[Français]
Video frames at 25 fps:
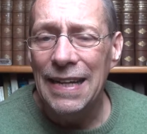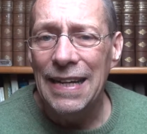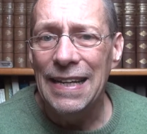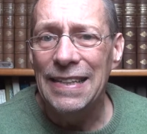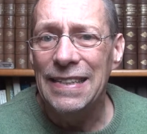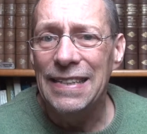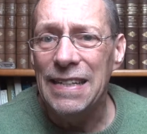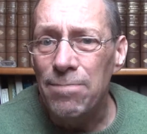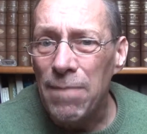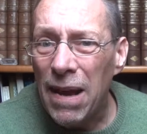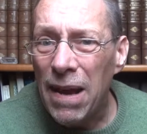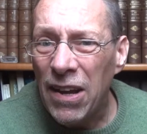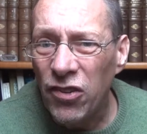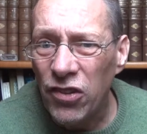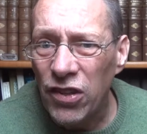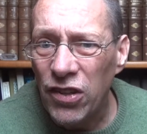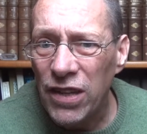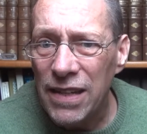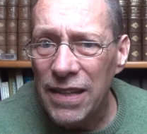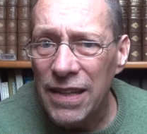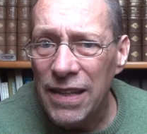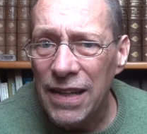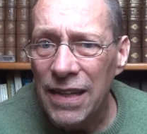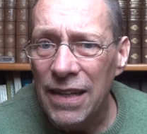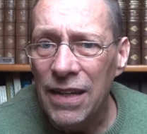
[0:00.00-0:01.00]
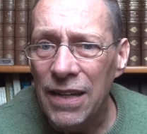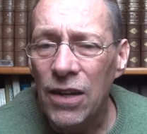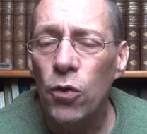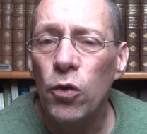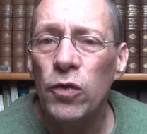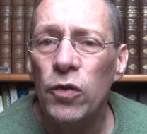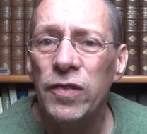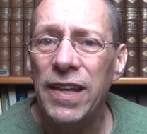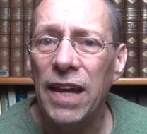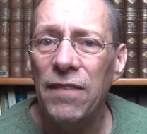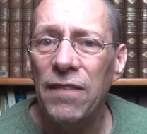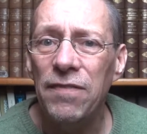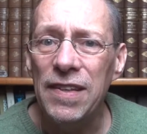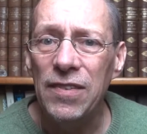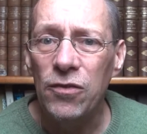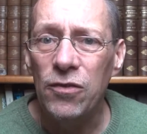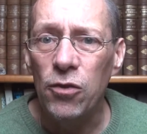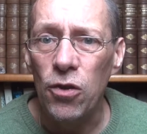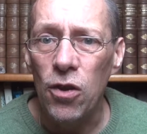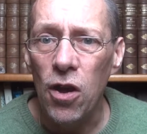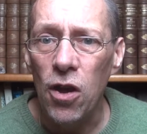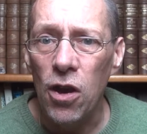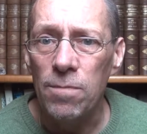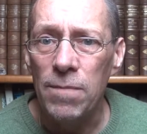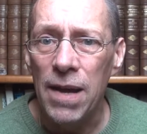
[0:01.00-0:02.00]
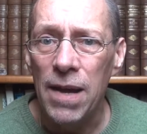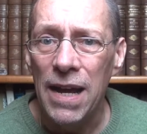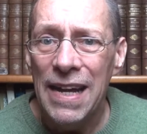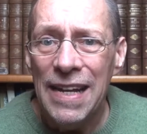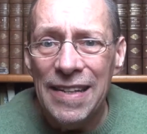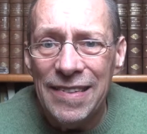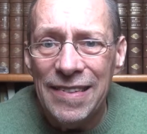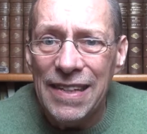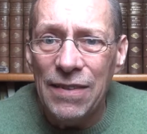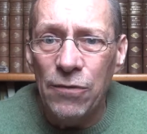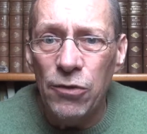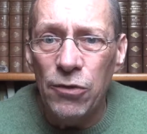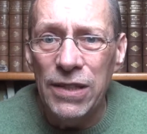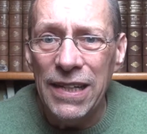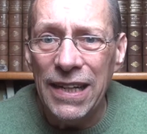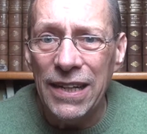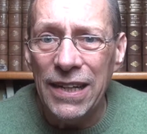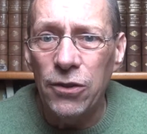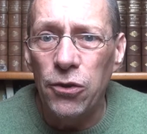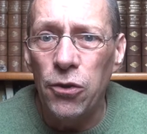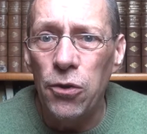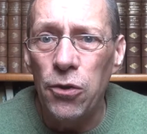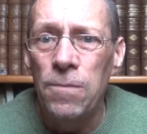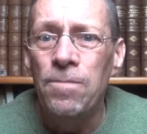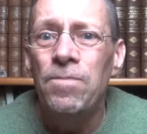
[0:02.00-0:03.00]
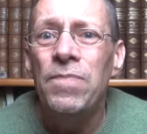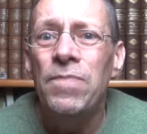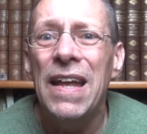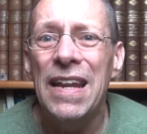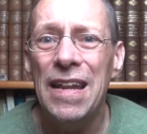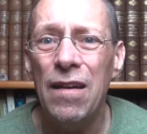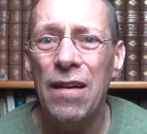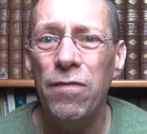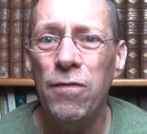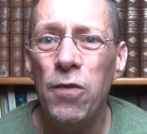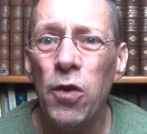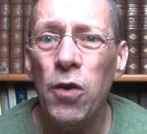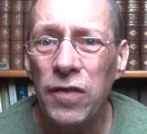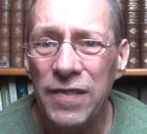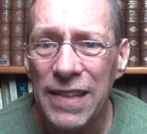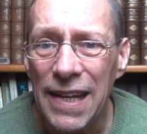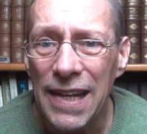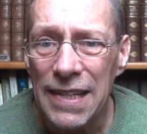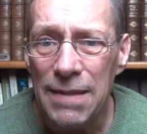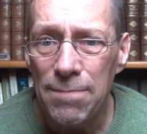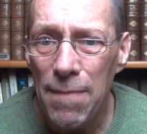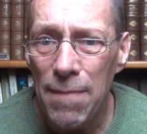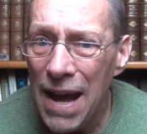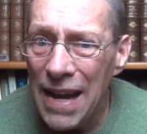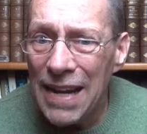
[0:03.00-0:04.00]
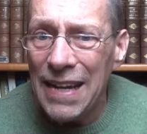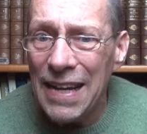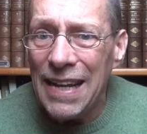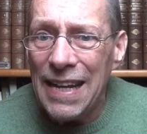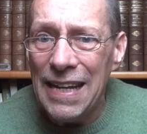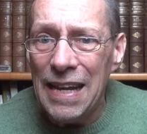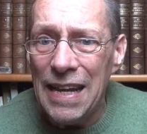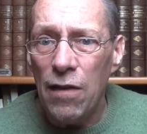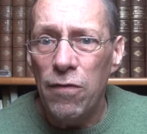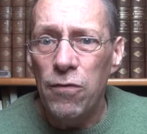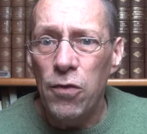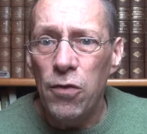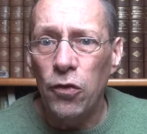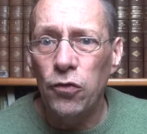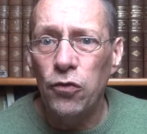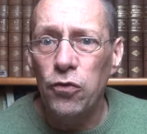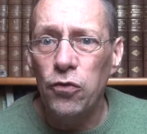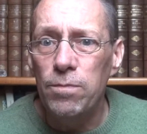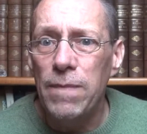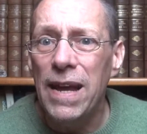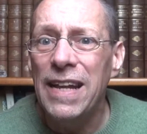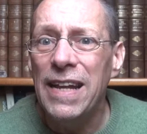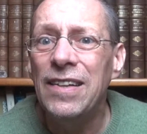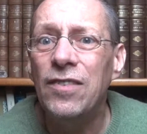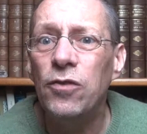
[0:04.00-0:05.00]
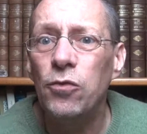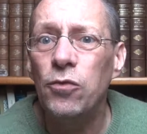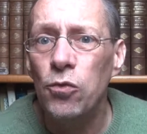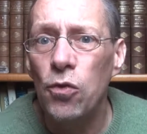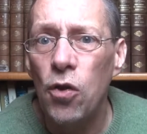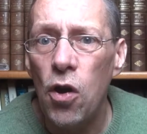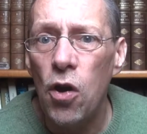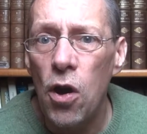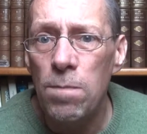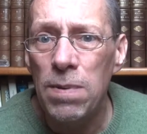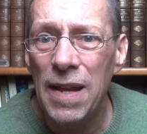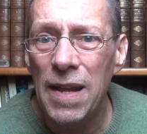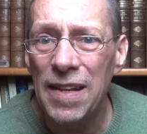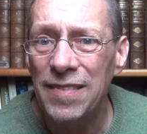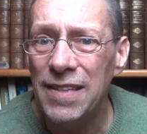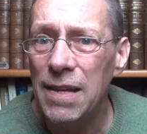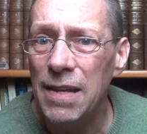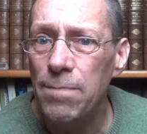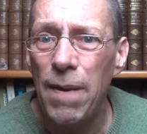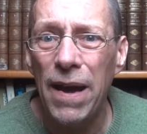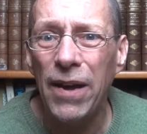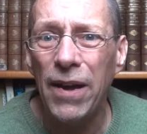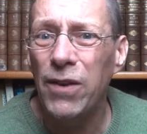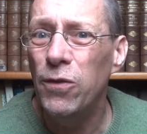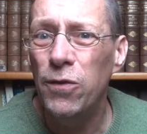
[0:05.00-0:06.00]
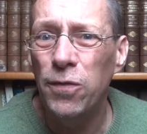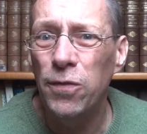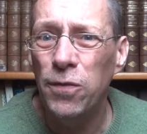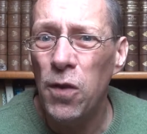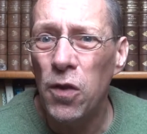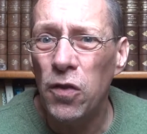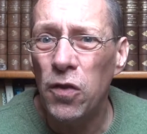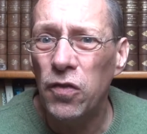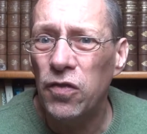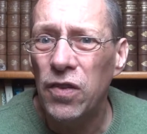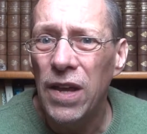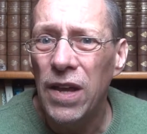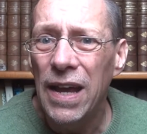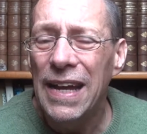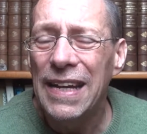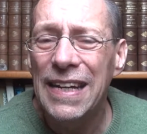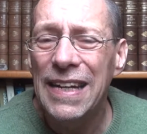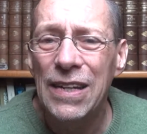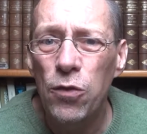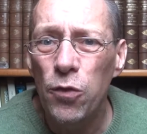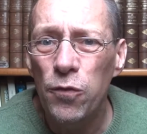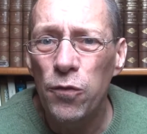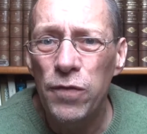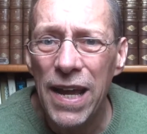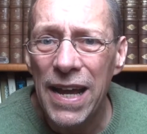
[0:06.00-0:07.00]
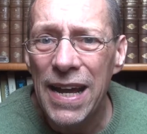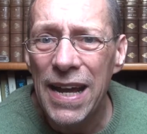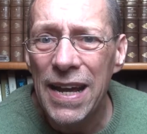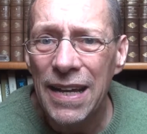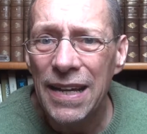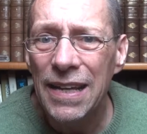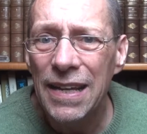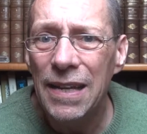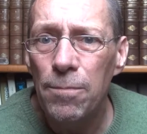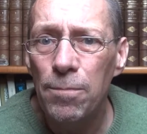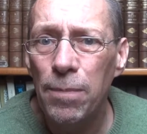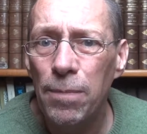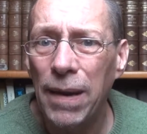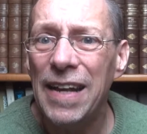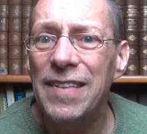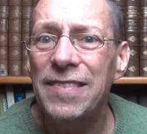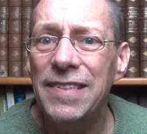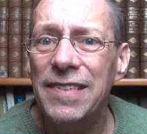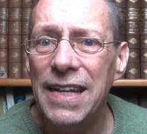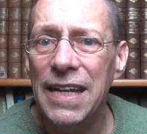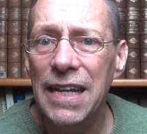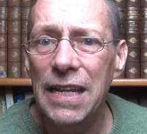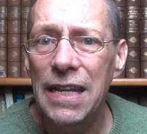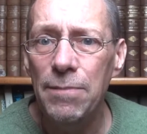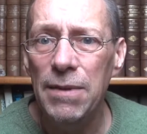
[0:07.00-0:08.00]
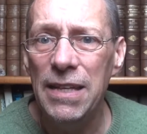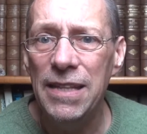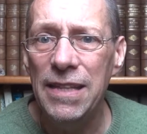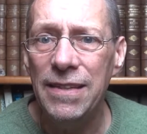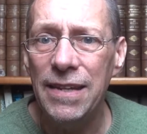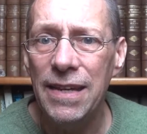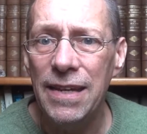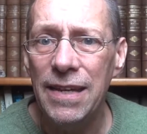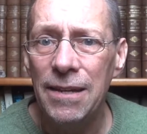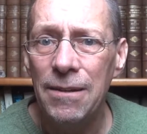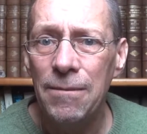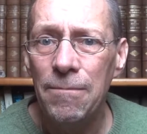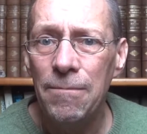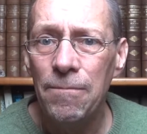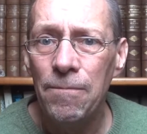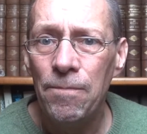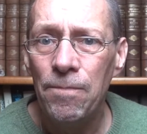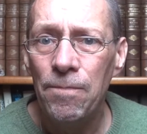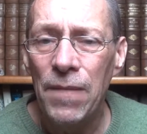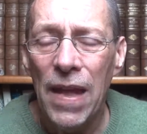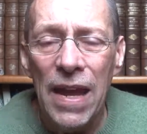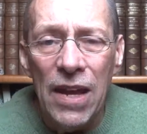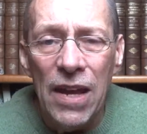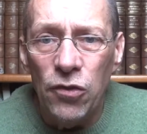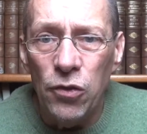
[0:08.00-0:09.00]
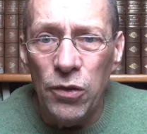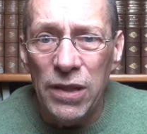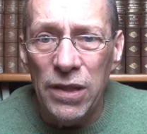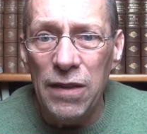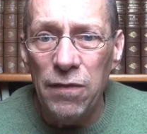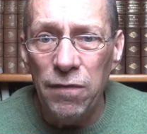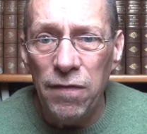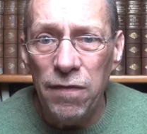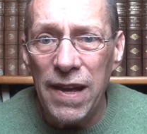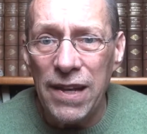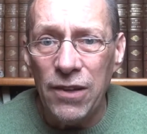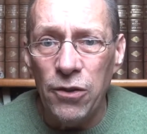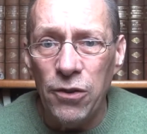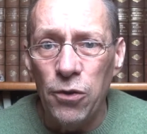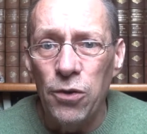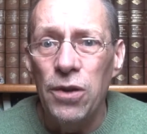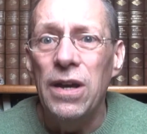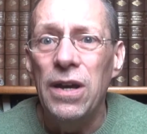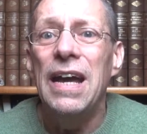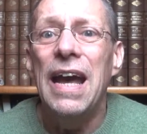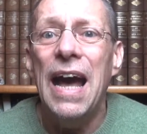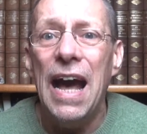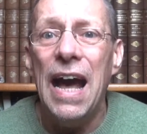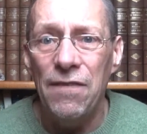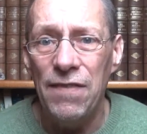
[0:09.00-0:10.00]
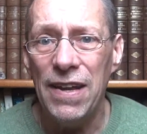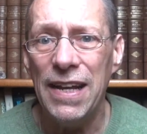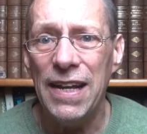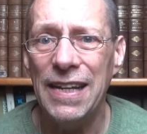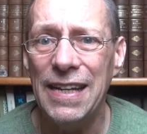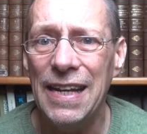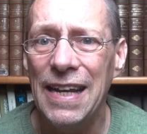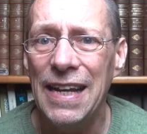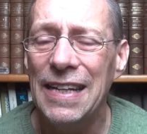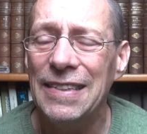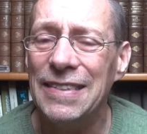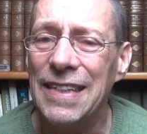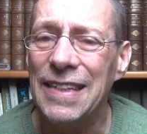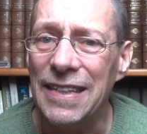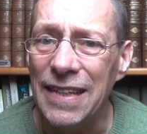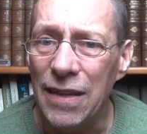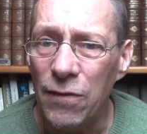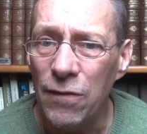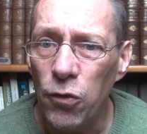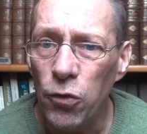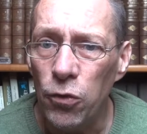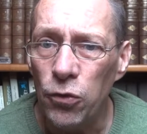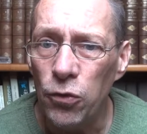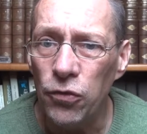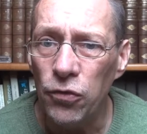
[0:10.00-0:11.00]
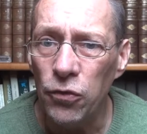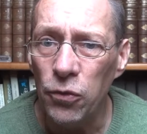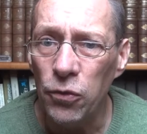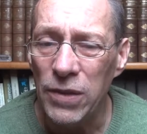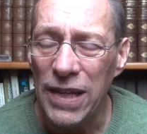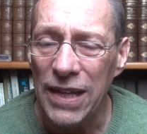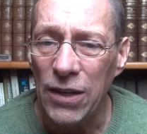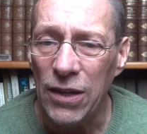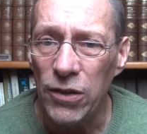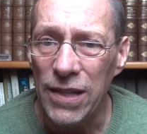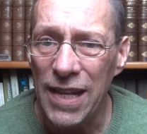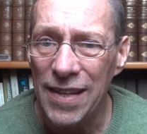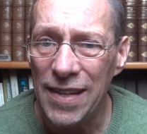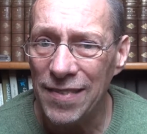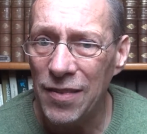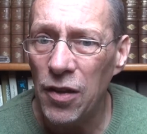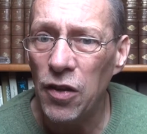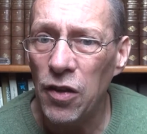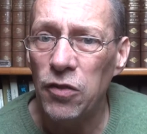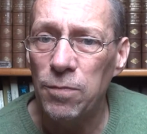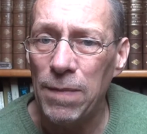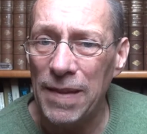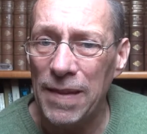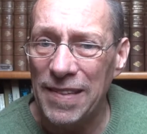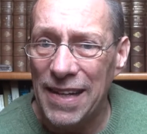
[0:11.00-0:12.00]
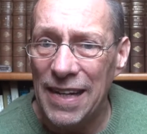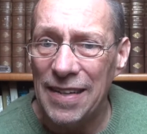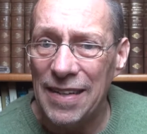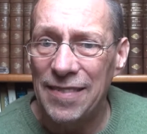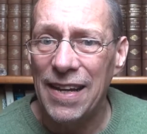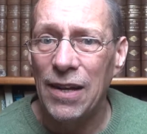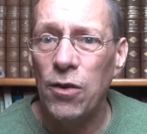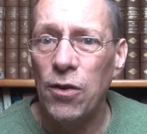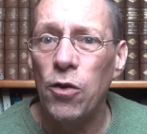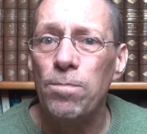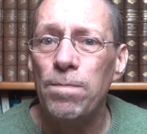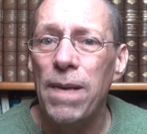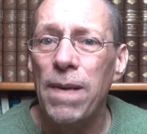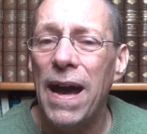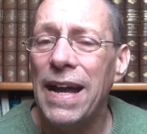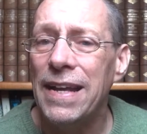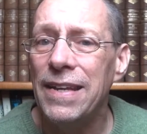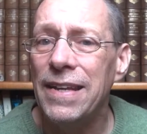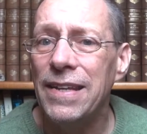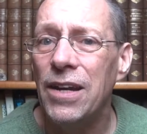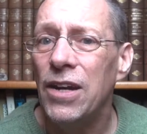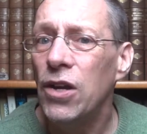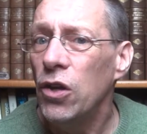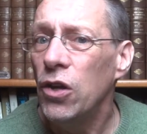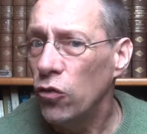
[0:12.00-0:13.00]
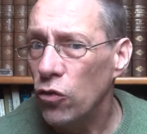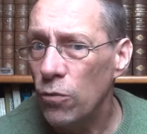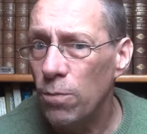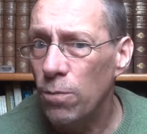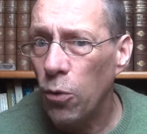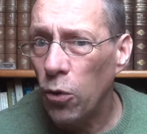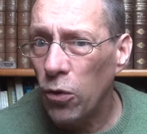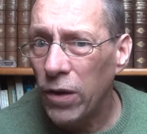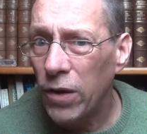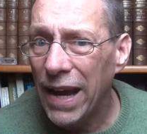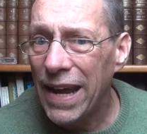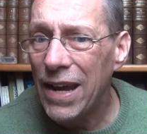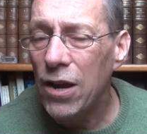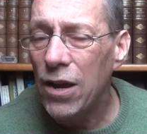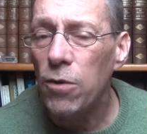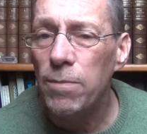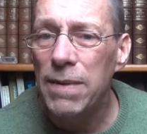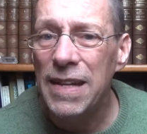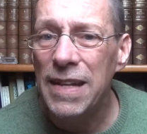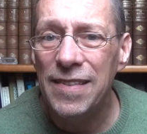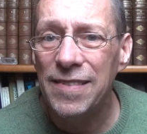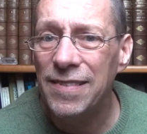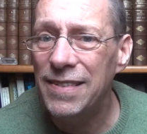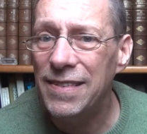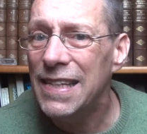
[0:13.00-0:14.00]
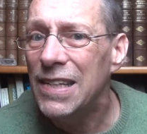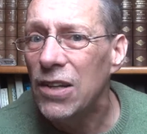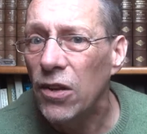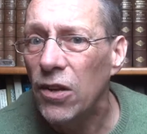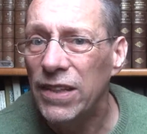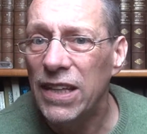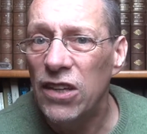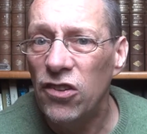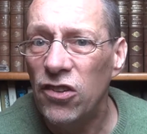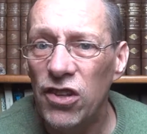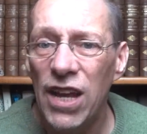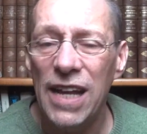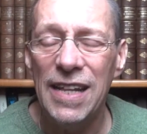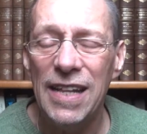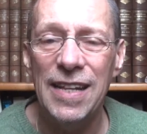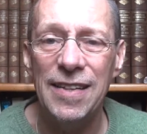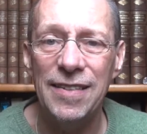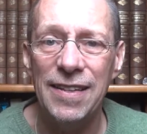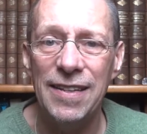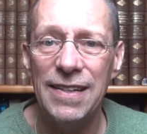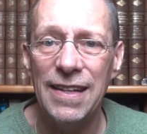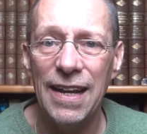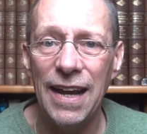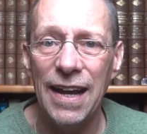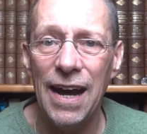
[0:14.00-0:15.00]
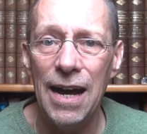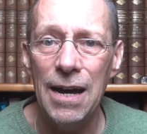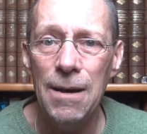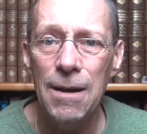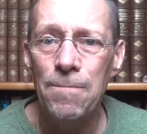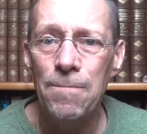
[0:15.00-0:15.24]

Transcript: des machines au service de l'homme. Ce qui veut dire que la force animale et la force humaine sont remplacées par une force qui devient presque illimitée. Ce qui fait que, avec cette évolution des connaissances, parce qu'elle s'accompagne de progrès en médecine, en hygiène, etc.,